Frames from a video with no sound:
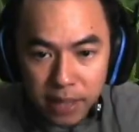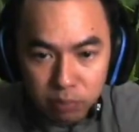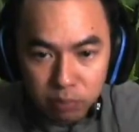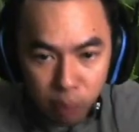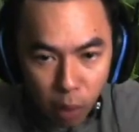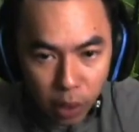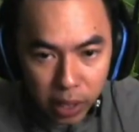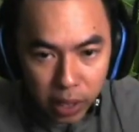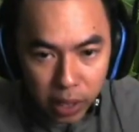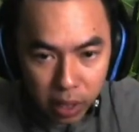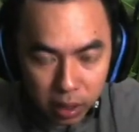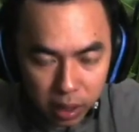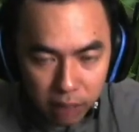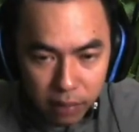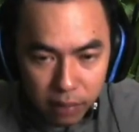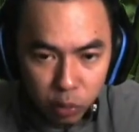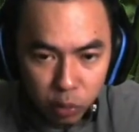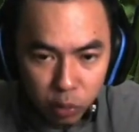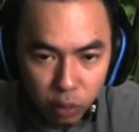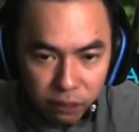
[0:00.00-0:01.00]
Best mother,
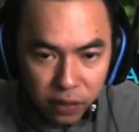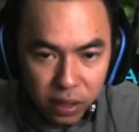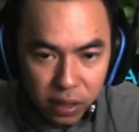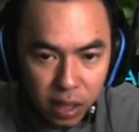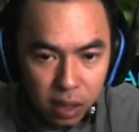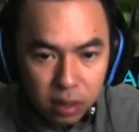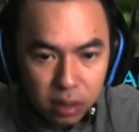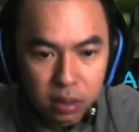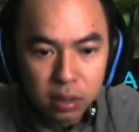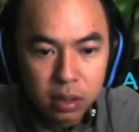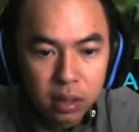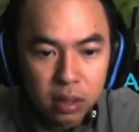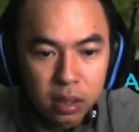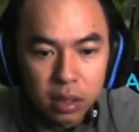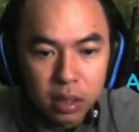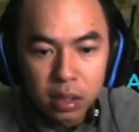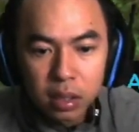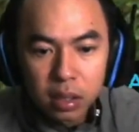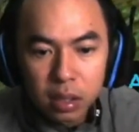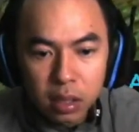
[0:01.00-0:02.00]
người mẹ tuyệt vời nhất.
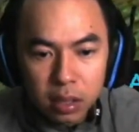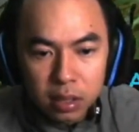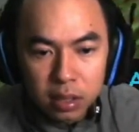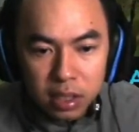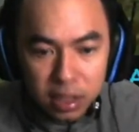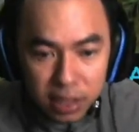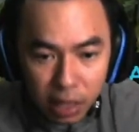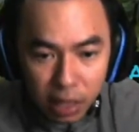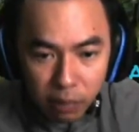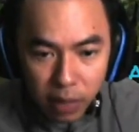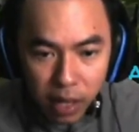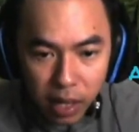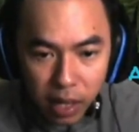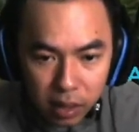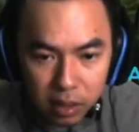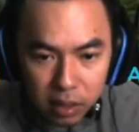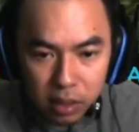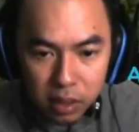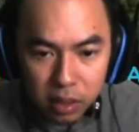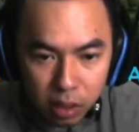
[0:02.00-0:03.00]
Xin chào mẹ,
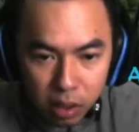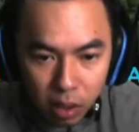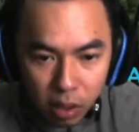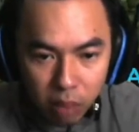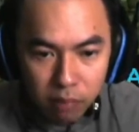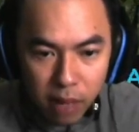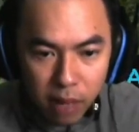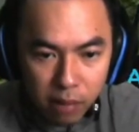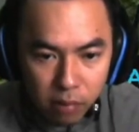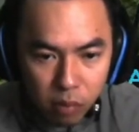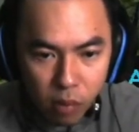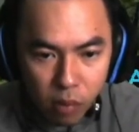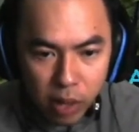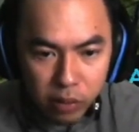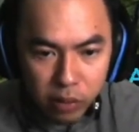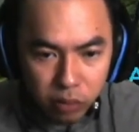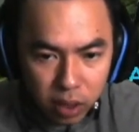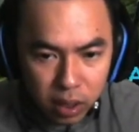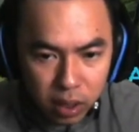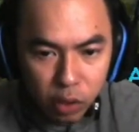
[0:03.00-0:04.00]
con mang bông
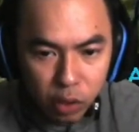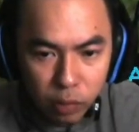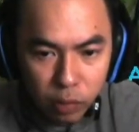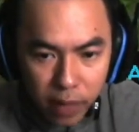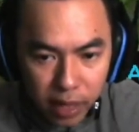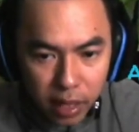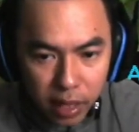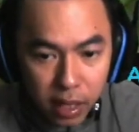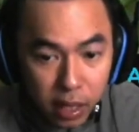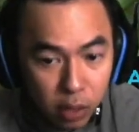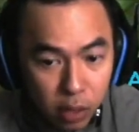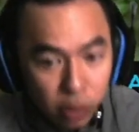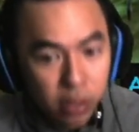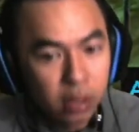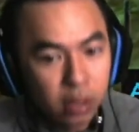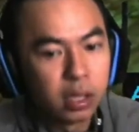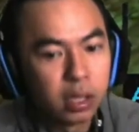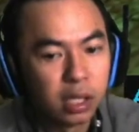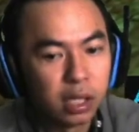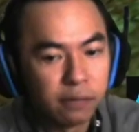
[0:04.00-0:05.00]
hoa yêu thích nhất của mẹ đến đây rồi,
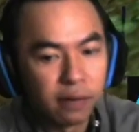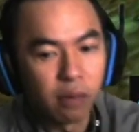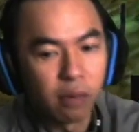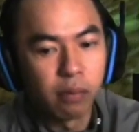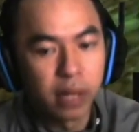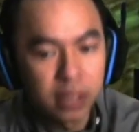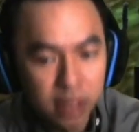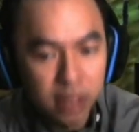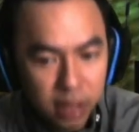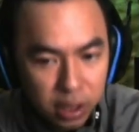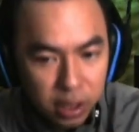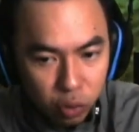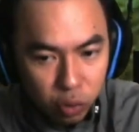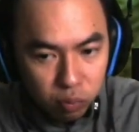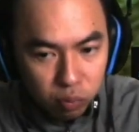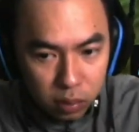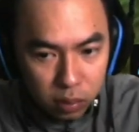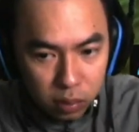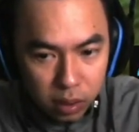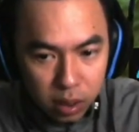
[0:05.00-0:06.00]
hy vọng mẹ sẽ thích
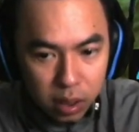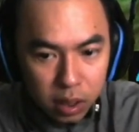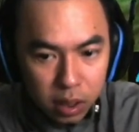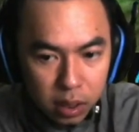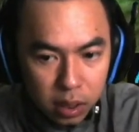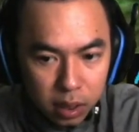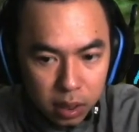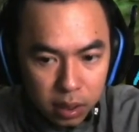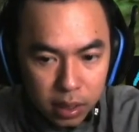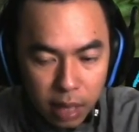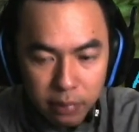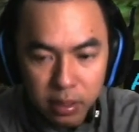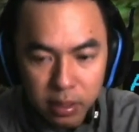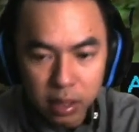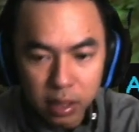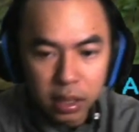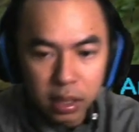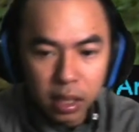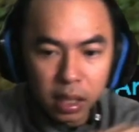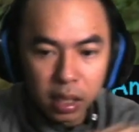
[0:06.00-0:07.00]
chúng. Tạm
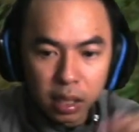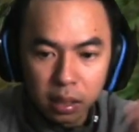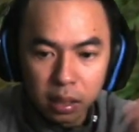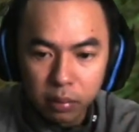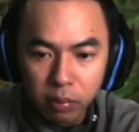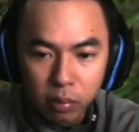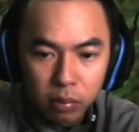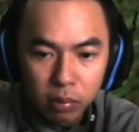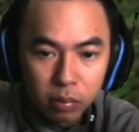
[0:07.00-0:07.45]
thời thì